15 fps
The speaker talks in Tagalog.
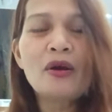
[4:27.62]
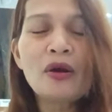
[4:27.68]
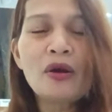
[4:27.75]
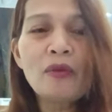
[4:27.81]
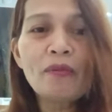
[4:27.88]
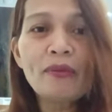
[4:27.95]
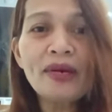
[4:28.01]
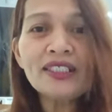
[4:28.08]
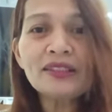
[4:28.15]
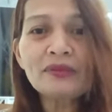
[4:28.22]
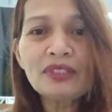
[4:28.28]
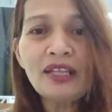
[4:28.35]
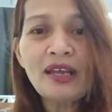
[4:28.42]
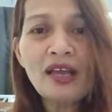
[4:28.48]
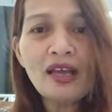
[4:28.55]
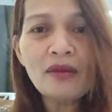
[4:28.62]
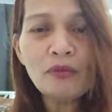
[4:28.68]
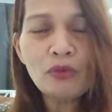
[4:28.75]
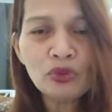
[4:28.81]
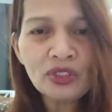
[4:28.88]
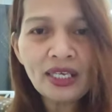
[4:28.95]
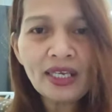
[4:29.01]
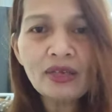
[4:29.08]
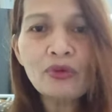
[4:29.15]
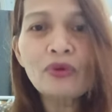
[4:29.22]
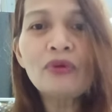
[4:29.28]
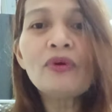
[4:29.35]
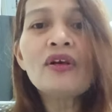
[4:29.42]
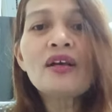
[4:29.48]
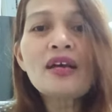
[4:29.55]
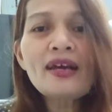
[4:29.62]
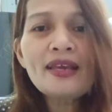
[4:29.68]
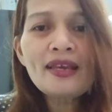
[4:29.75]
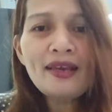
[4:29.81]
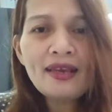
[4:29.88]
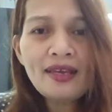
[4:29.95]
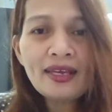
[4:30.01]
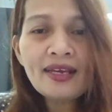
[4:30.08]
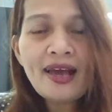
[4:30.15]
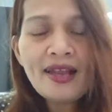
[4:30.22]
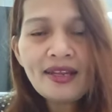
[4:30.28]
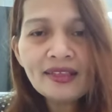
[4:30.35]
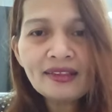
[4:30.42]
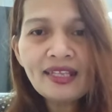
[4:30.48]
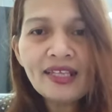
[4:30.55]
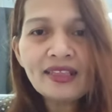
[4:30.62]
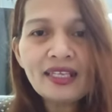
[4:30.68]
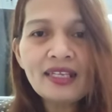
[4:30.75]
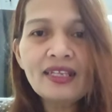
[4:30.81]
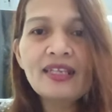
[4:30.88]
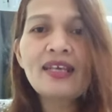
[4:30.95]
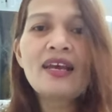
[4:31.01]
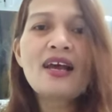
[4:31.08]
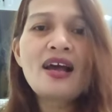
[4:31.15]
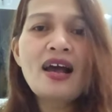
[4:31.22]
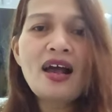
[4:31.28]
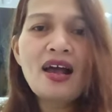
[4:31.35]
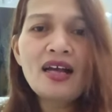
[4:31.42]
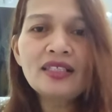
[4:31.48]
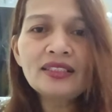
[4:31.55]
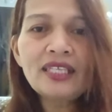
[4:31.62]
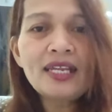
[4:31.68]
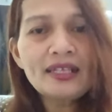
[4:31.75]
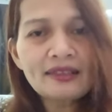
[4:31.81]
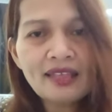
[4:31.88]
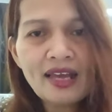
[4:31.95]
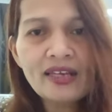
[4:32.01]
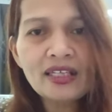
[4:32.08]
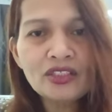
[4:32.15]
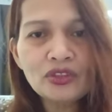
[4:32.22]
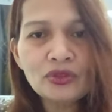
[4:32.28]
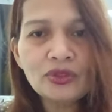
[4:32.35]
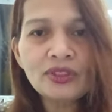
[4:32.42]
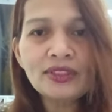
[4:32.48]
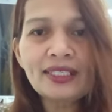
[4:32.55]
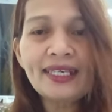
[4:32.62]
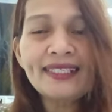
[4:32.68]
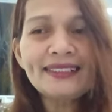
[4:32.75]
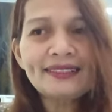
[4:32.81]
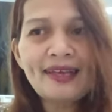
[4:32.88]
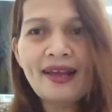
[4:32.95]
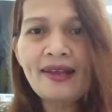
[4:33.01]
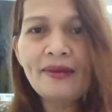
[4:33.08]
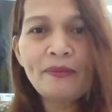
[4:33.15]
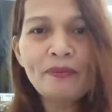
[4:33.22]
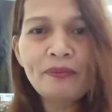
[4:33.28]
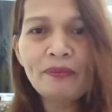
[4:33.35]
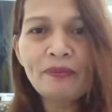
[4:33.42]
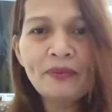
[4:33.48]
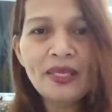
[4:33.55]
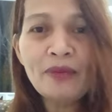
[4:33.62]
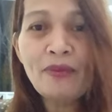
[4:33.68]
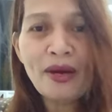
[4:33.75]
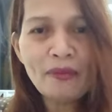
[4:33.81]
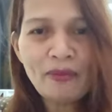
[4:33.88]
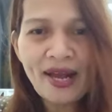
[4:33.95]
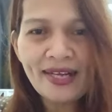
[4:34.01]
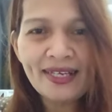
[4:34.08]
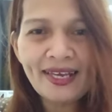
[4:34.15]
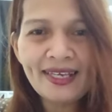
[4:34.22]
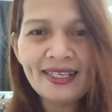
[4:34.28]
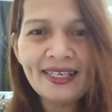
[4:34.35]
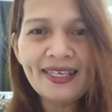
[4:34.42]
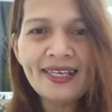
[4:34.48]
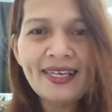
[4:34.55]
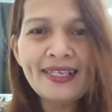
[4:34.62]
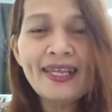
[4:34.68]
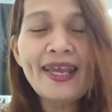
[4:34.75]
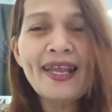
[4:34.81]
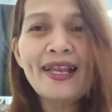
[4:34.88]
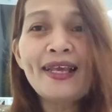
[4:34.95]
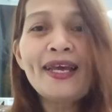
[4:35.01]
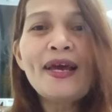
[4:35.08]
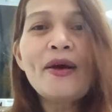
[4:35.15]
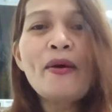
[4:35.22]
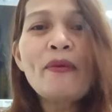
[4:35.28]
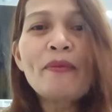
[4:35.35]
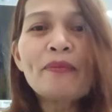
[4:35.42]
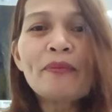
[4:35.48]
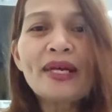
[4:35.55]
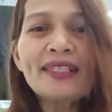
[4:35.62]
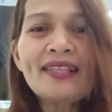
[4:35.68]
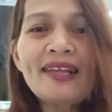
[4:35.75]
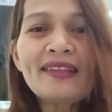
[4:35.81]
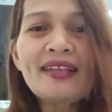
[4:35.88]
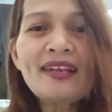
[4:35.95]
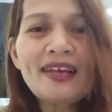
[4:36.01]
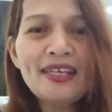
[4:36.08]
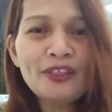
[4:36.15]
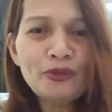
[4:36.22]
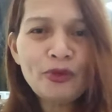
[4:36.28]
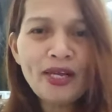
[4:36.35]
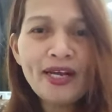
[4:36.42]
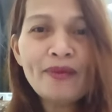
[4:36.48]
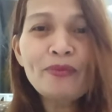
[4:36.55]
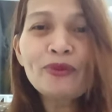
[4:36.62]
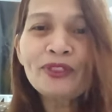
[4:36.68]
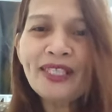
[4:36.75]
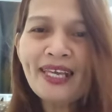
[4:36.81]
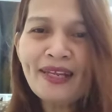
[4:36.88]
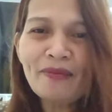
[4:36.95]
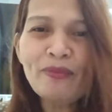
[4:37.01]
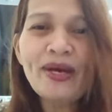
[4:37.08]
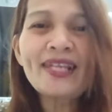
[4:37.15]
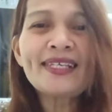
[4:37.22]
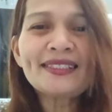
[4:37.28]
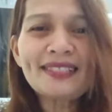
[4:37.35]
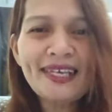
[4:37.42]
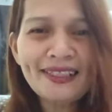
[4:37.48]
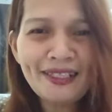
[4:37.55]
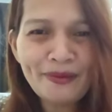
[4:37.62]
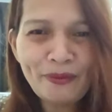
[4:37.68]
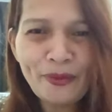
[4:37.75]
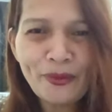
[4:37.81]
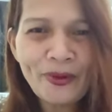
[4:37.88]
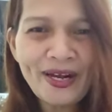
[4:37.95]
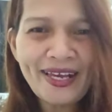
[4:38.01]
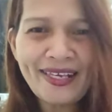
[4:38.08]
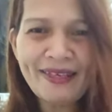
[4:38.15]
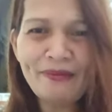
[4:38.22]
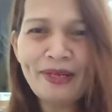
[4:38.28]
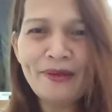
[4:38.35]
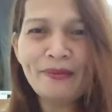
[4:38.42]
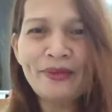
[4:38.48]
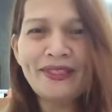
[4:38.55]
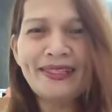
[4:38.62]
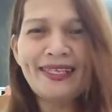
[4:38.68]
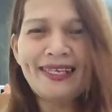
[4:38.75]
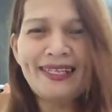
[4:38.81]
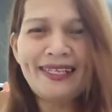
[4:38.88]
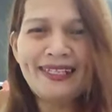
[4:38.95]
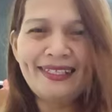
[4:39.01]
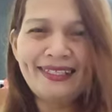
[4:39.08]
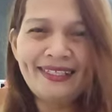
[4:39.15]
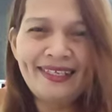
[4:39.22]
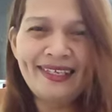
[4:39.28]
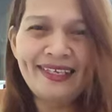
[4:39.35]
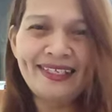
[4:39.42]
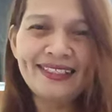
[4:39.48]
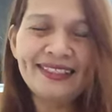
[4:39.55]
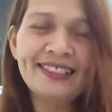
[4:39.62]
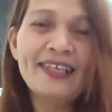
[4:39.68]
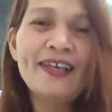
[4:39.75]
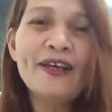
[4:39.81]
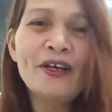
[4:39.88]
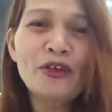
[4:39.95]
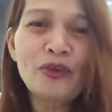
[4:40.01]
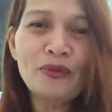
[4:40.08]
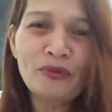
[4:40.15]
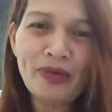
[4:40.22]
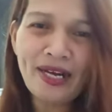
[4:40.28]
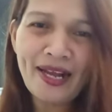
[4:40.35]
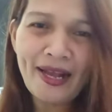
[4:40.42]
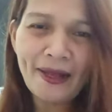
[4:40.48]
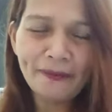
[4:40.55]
mas nakakabuti kung ikalat natin ang salita ng Diyos kaysa ibang bagay. Dahil magdadala ito ng kabutihan para sa ating buhay, kapatid. Yes, yung mga